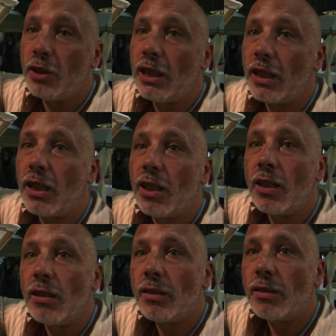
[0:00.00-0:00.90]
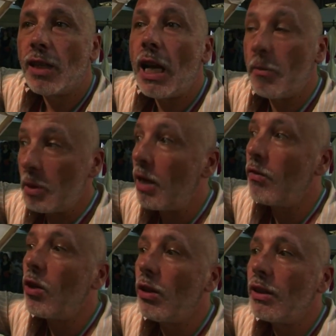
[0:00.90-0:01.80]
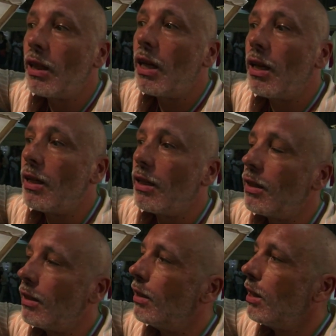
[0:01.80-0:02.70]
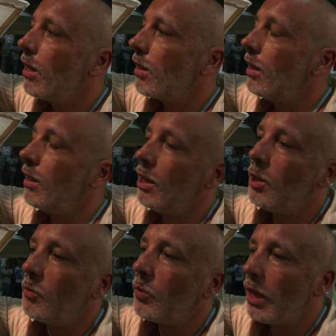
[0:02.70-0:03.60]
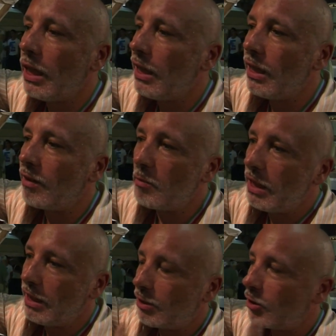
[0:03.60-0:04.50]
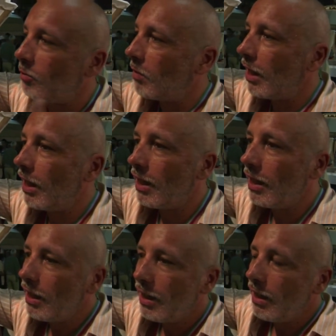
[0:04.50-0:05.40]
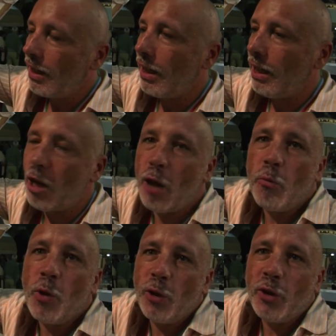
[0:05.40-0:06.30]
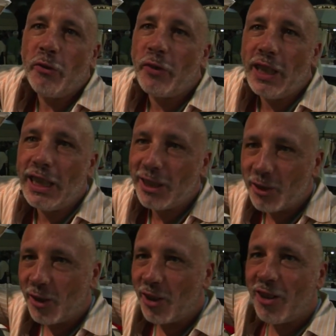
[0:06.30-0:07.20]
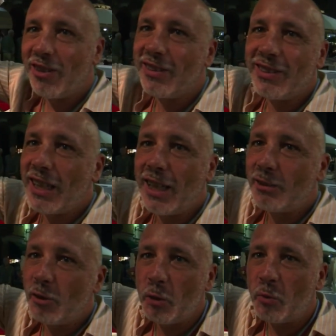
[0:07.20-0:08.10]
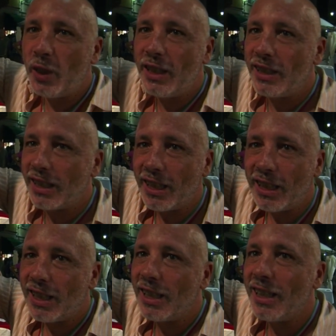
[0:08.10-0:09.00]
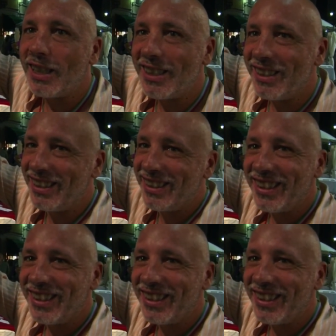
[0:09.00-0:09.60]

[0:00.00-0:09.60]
dire. È la prima volta, sì sì, poi vabbè insomma è, un mondo infinito, no? da tutti i poeti che ne,